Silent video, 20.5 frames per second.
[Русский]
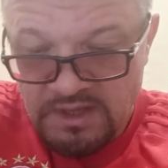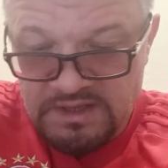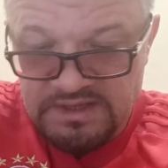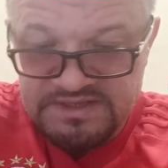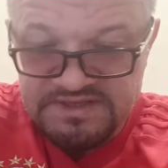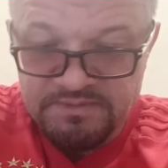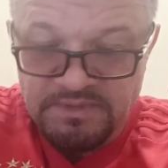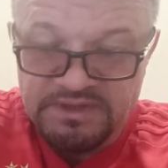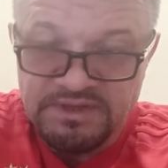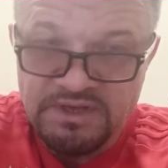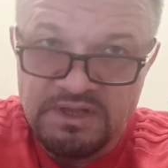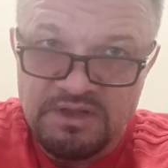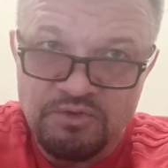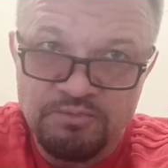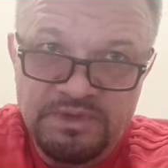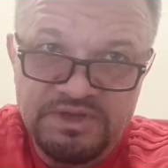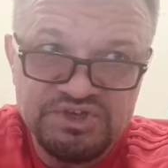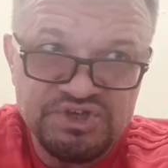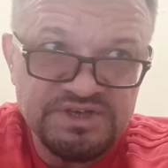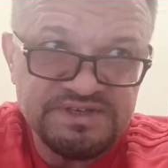Смотрите,
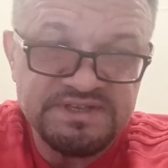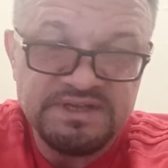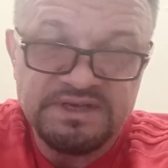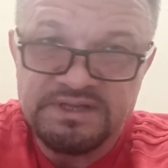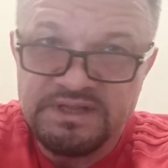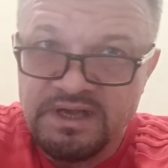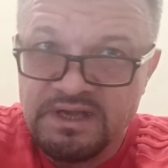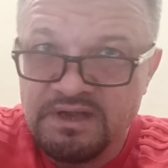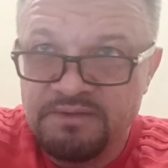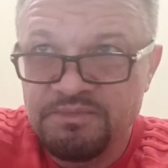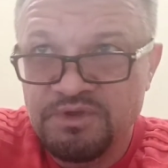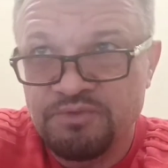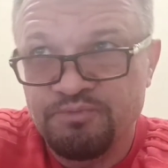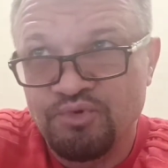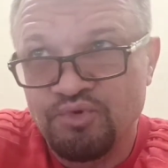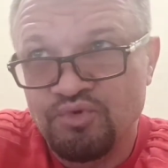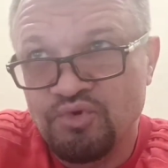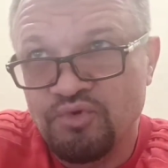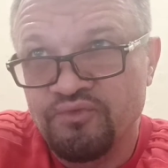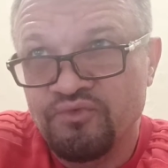Манчестер так имеет
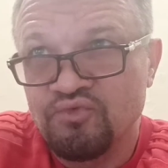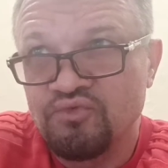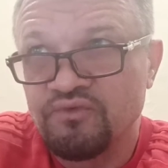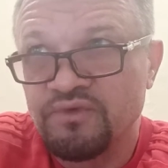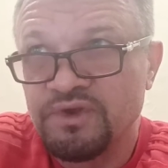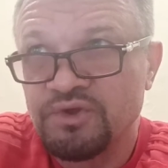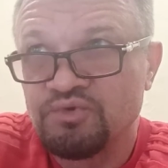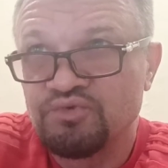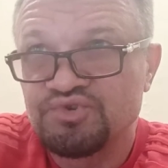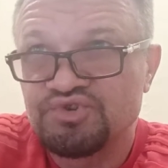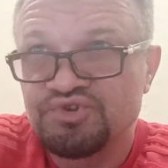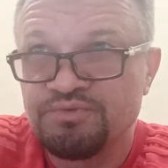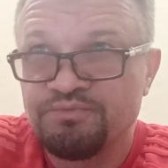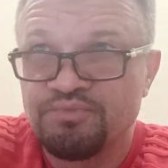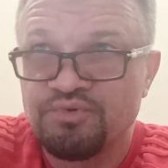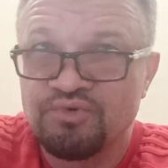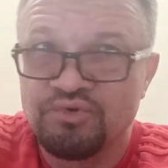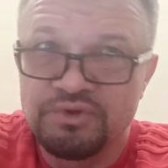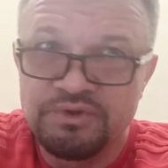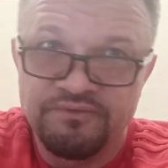путевку в Лигу
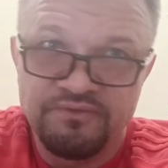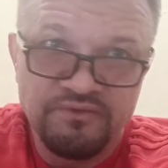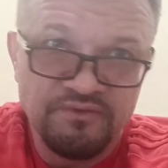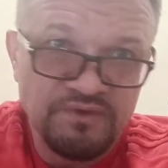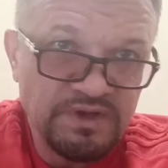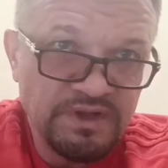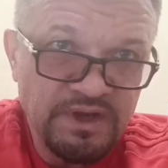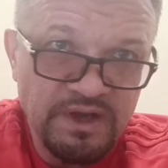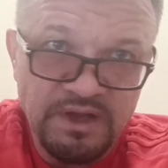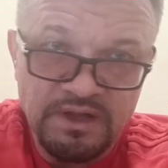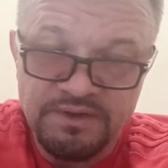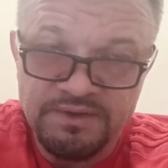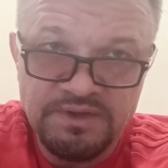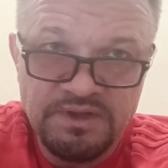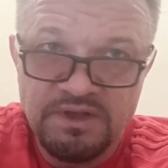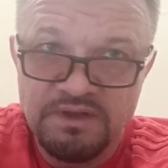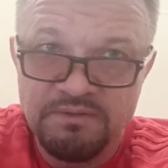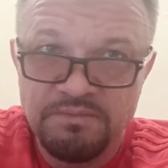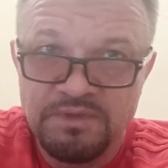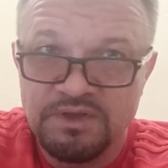чемпионов. Вильяреал
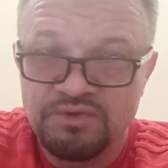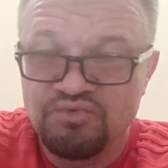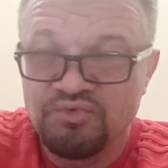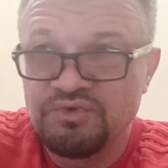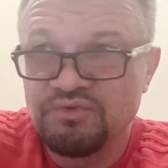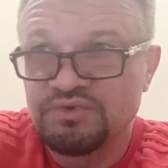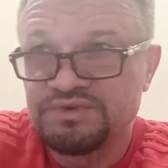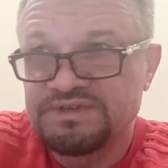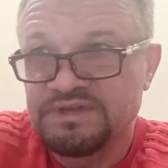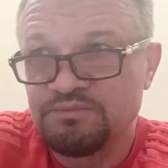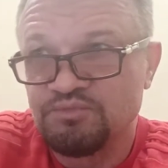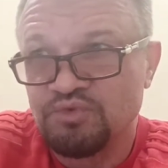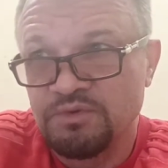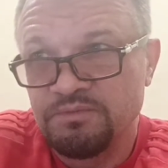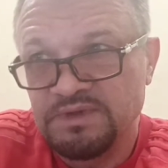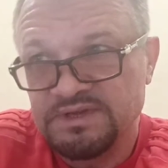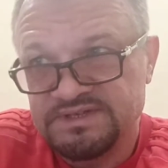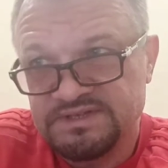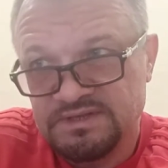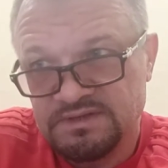не имеет. У него седьмое
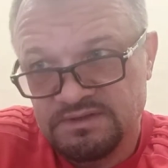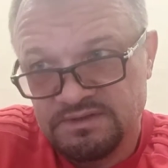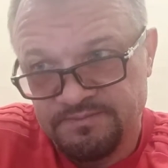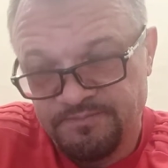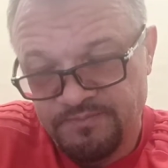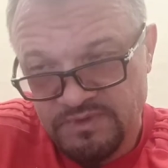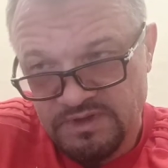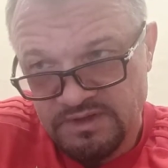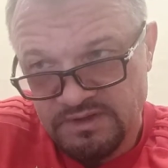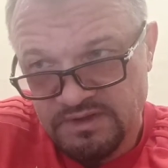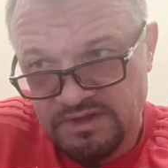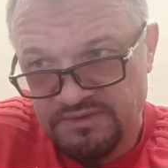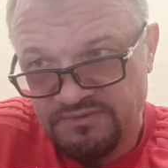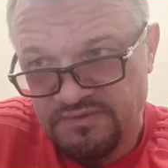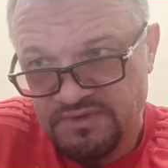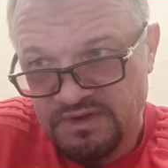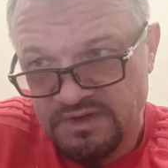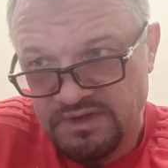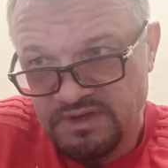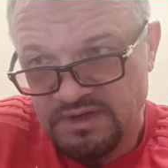место, э,
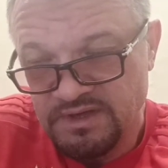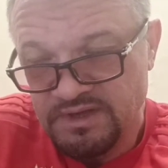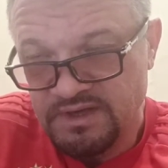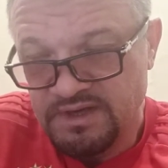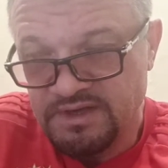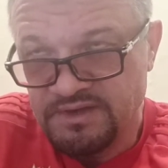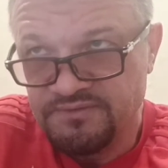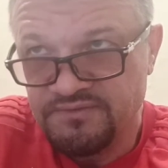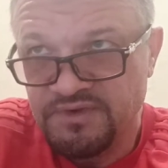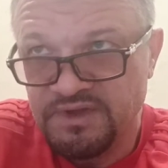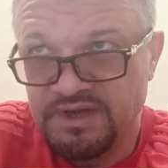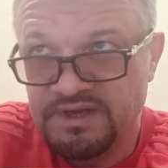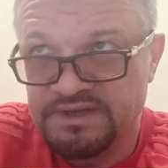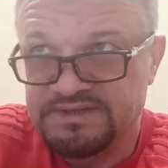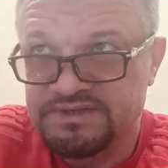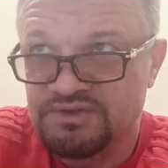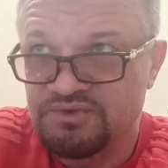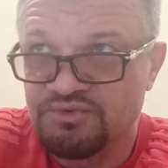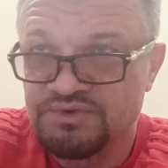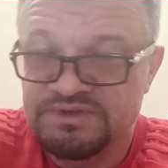конфер... Лига
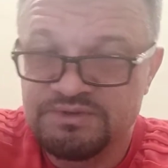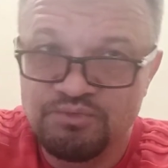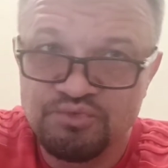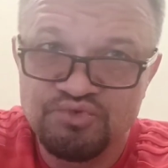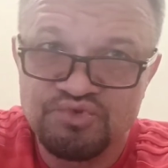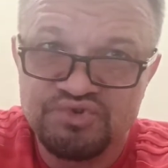конференции. То есть ему